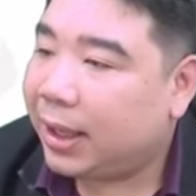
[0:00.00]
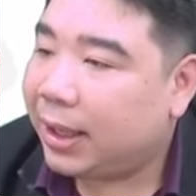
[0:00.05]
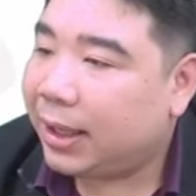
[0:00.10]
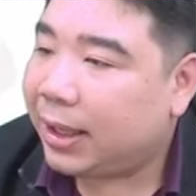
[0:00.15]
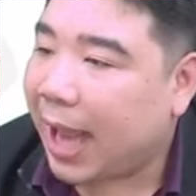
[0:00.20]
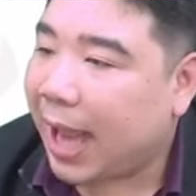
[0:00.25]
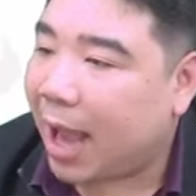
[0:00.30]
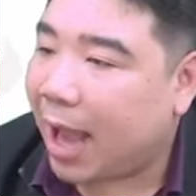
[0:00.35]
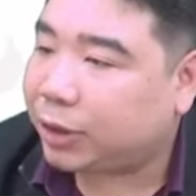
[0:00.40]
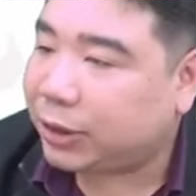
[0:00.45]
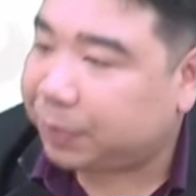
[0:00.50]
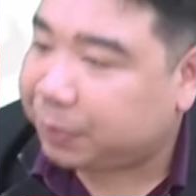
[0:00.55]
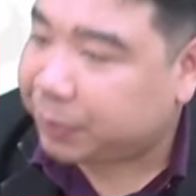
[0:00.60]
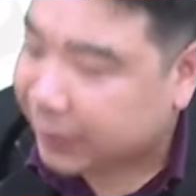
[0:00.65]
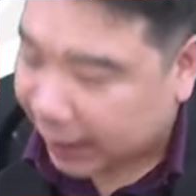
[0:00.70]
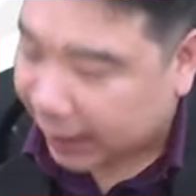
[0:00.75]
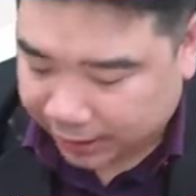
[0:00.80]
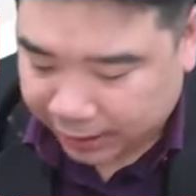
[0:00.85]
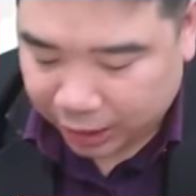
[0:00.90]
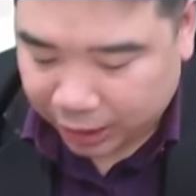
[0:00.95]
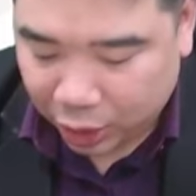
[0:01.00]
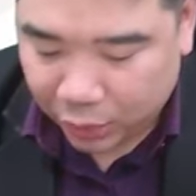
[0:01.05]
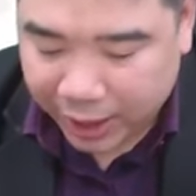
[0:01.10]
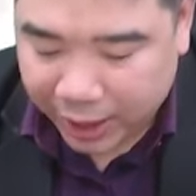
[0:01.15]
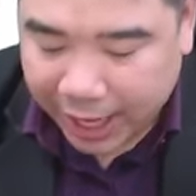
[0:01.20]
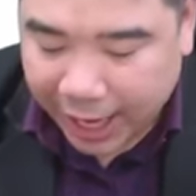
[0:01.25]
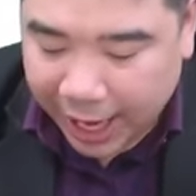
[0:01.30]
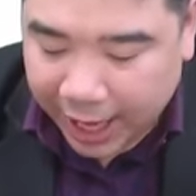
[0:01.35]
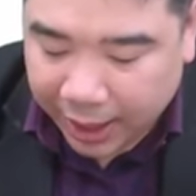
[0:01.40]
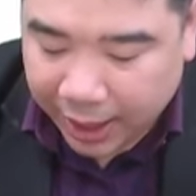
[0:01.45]
97ลุย
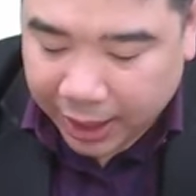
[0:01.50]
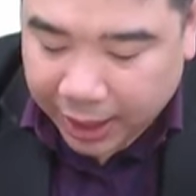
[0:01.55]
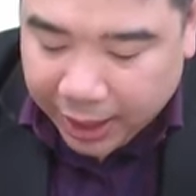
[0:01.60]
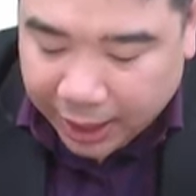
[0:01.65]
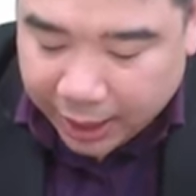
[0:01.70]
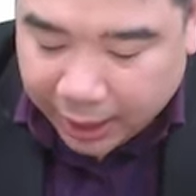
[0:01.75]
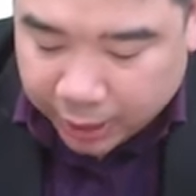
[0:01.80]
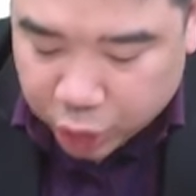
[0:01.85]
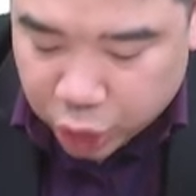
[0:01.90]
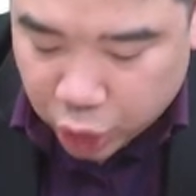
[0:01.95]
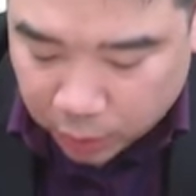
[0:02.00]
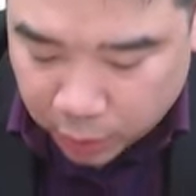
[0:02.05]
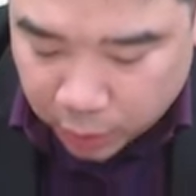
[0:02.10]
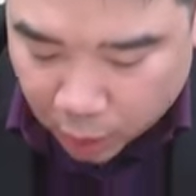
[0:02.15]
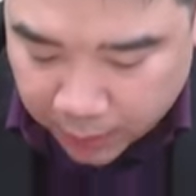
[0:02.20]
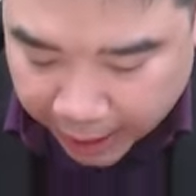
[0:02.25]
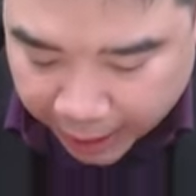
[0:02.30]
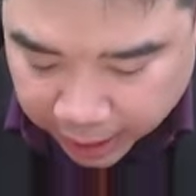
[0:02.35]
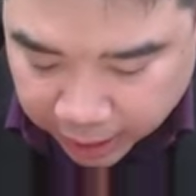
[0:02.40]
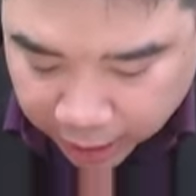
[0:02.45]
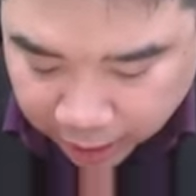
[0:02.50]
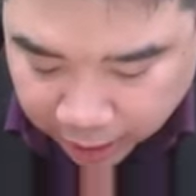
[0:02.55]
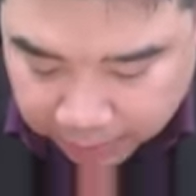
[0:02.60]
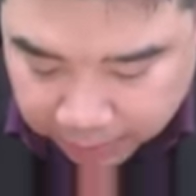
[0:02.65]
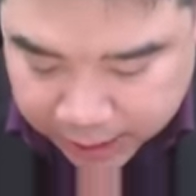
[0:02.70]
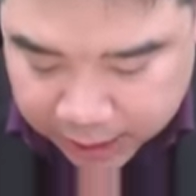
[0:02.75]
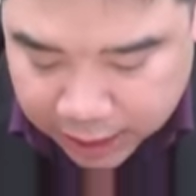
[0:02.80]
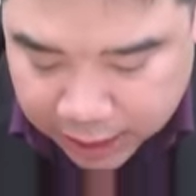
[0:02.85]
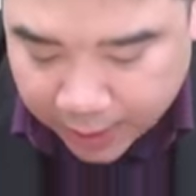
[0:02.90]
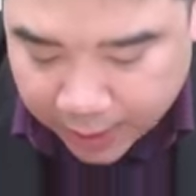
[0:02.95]
นะฮะ ชมรมแห่งหนึ่ง
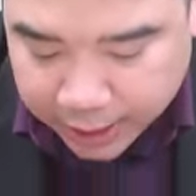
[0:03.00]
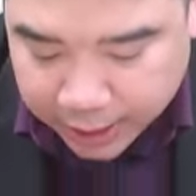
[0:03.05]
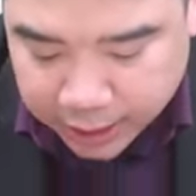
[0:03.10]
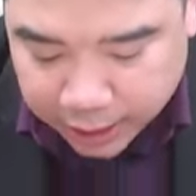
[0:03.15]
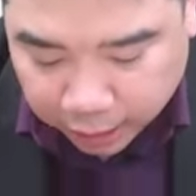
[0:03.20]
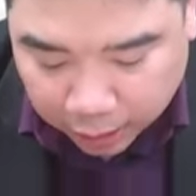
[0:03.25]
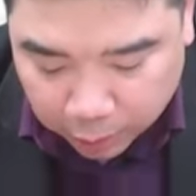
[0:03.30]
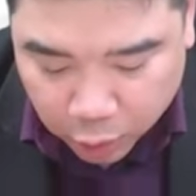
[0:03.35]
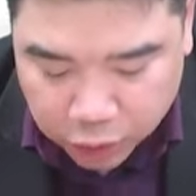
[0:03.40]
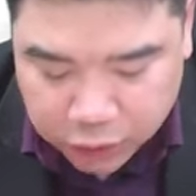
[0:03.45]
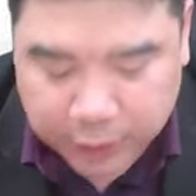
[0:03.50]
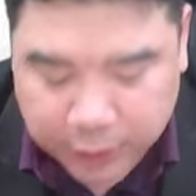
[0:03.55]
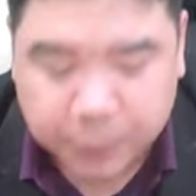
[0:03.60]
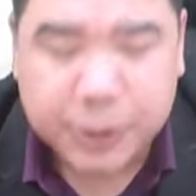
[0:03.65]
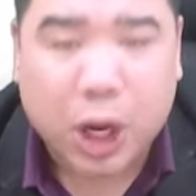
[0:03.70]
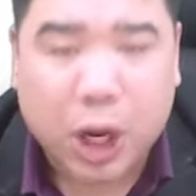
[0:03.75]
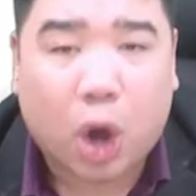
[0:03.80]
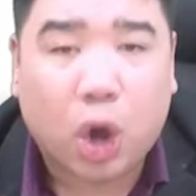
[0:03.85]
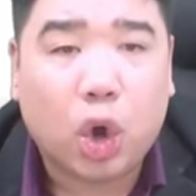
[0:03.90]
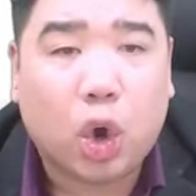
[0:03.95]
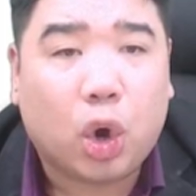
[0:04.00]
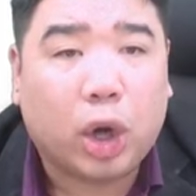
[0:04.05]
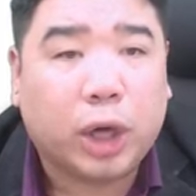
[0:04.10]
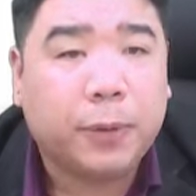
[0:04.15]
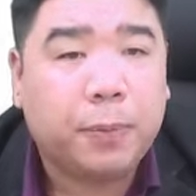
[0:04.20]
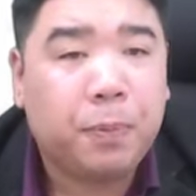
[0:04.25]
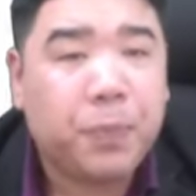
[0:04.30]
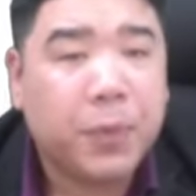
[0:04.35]
มีสมาชิกทั้งหมด 12 คน